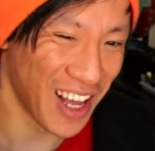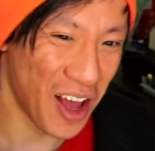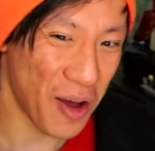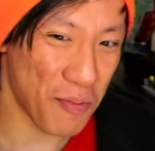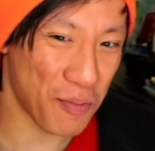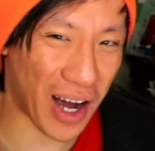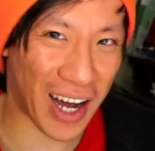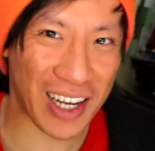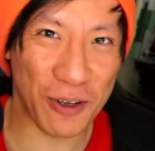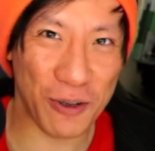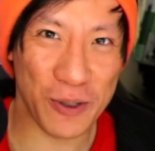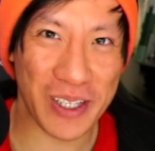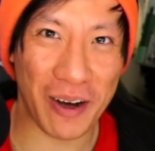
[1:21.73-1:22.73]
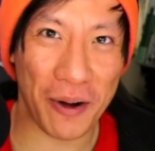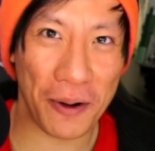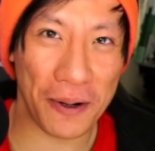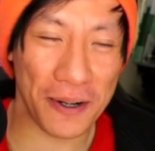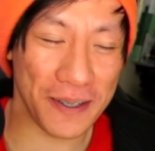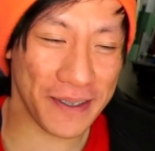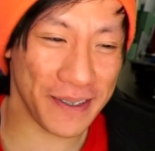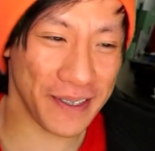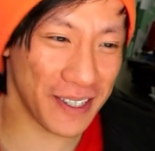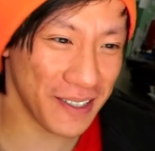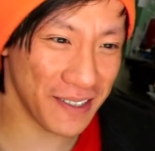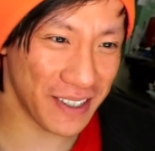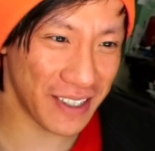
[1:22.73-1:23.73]
Brachiosaurus oder
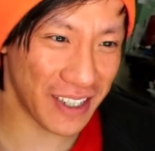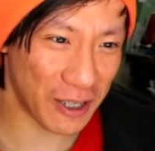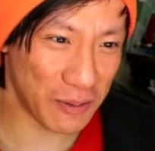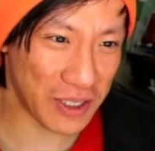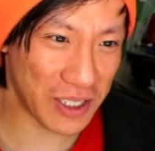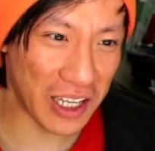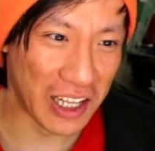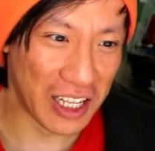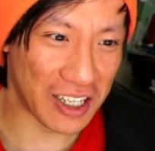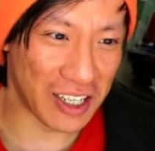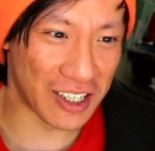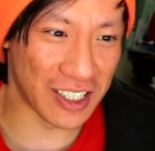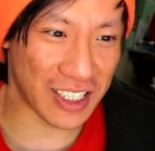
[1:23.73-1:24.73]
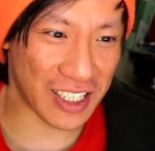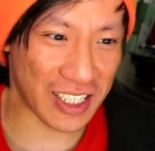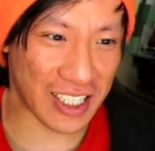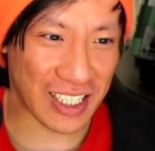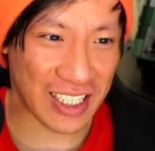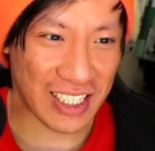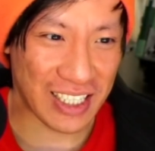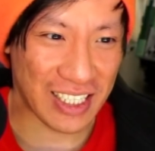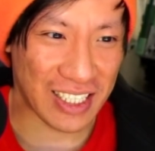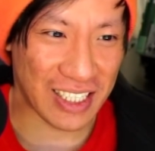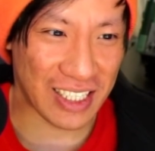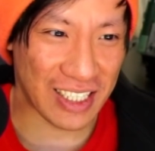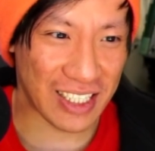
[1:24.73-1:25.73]
so, glaube ich. Und äh,
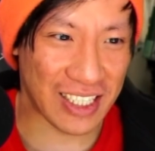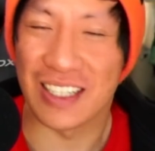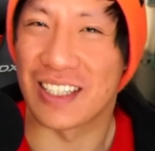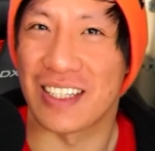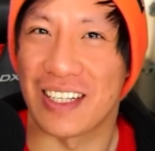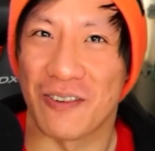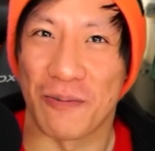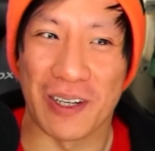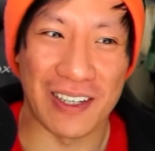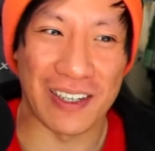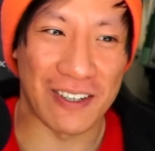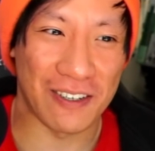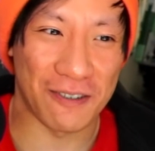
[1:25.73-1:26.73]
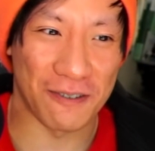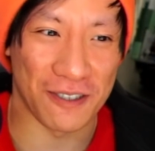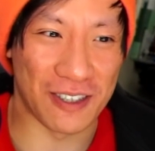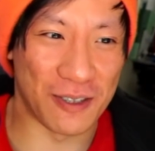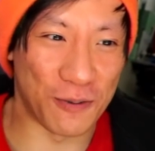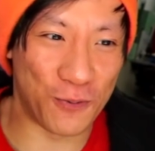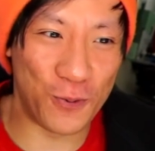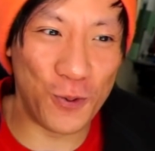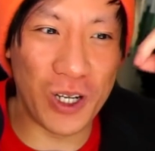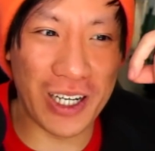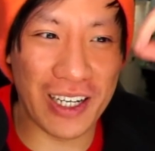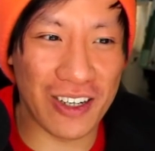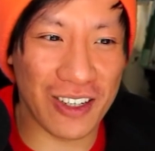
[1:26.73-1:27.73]
hier ist es einfach mal groß. Diese Fühler
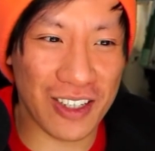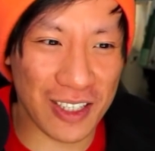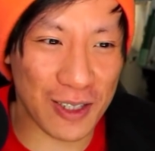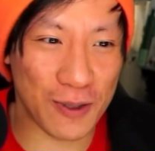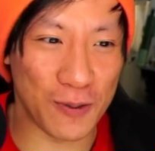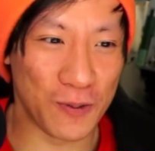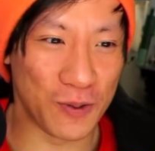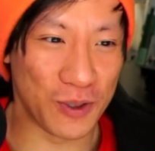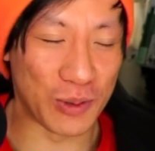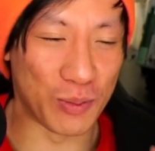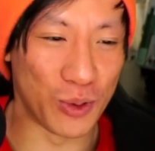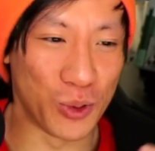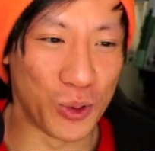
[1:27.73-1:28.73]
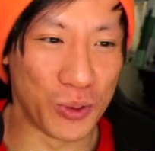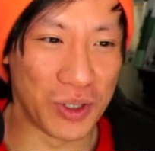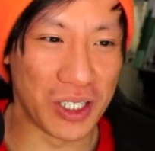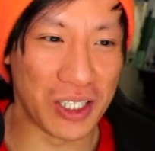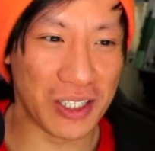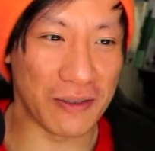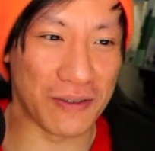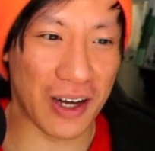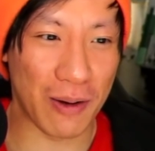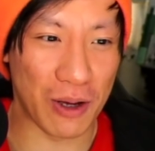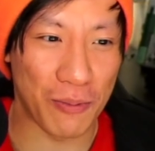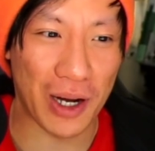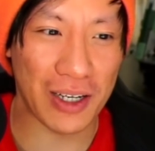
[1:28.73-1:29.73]
da noch dazu, die Blume, die
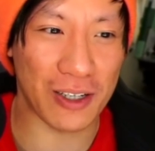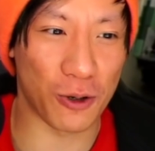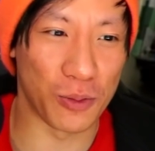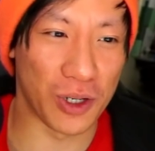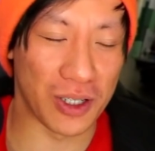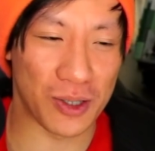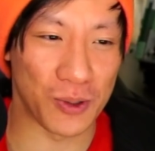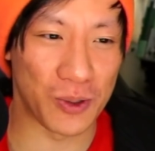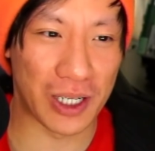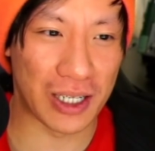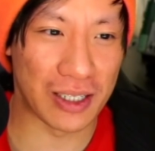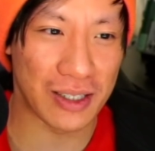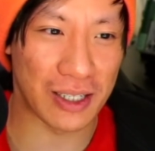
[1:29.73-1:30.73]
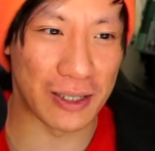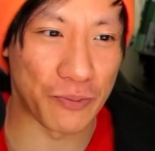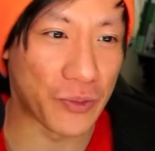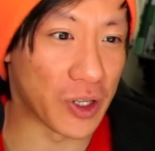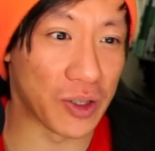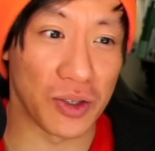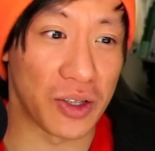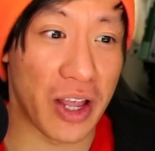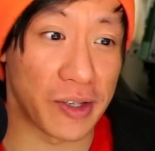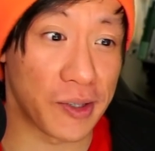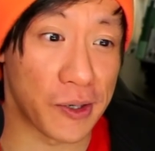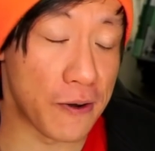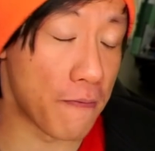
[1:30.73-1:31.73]
Farbe. Ich mag die Kombination alles. Ähm, das ist ein
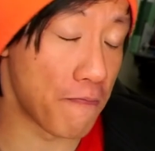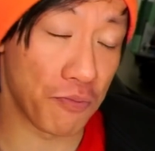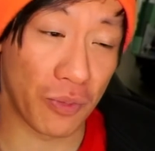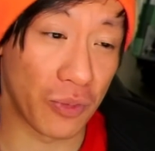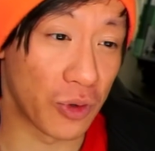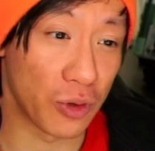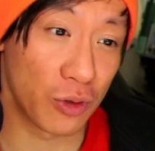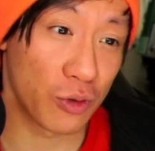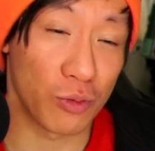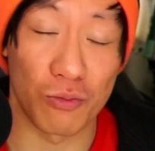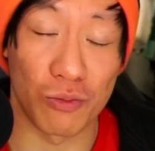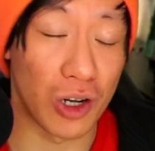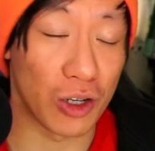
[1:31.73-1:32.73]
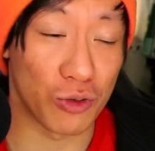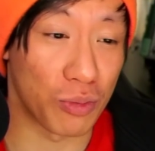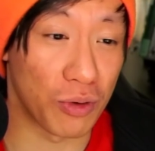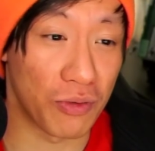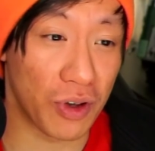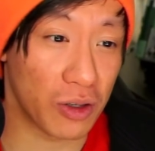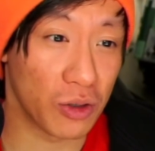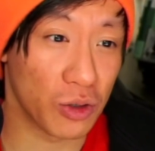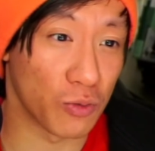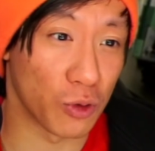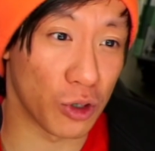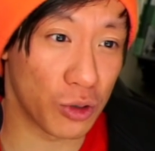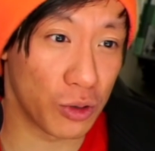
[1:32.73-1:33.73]
S-Tier. Perfekt, ist
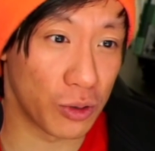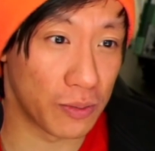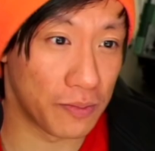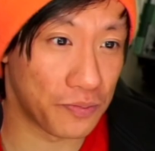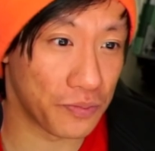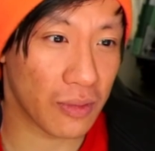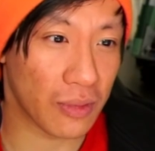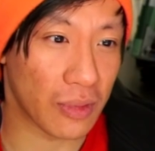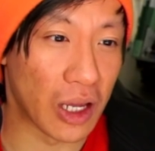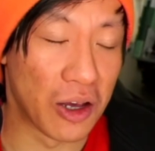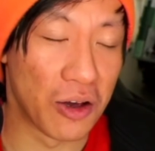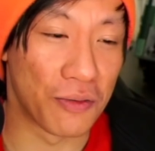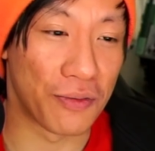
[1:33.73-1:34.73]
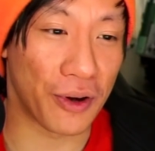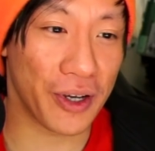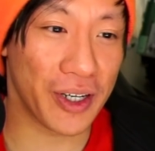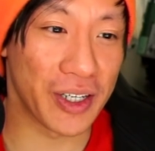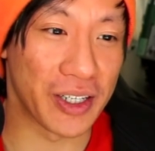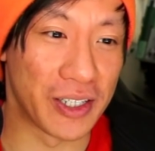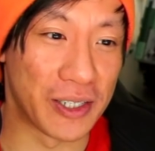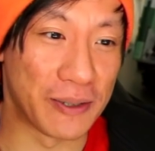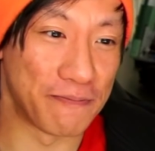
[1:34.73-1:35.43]
wunderschön. Feuerriegel.